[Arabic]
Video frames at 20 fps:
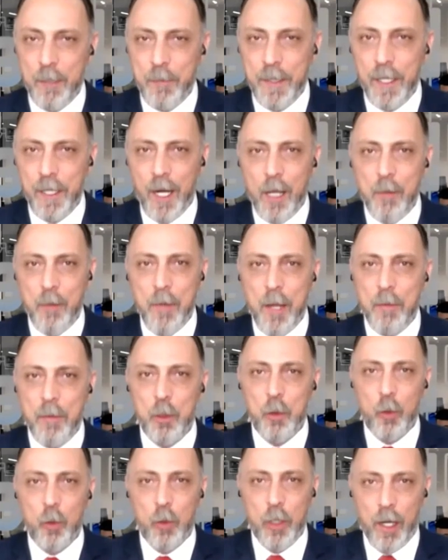كبير
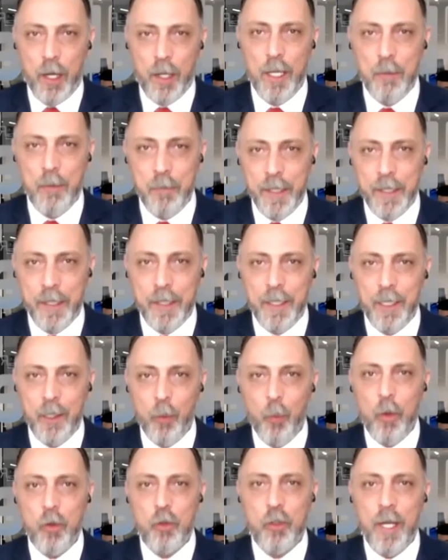امام الدولار
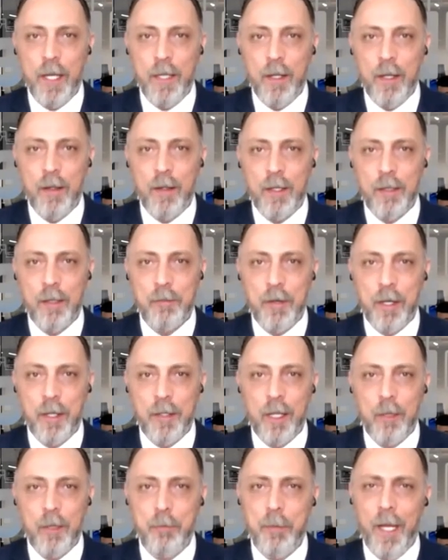الامريكي وشهد
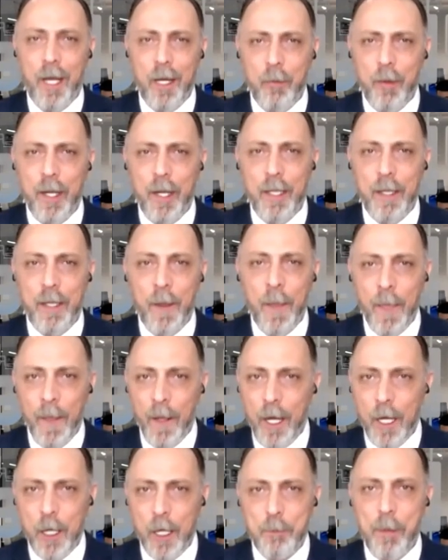انخفاضا بحوالي
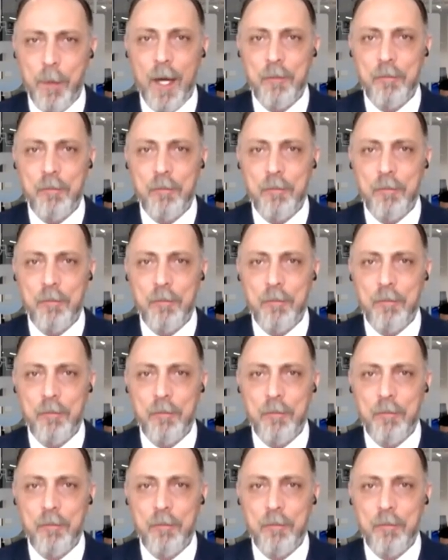4.7%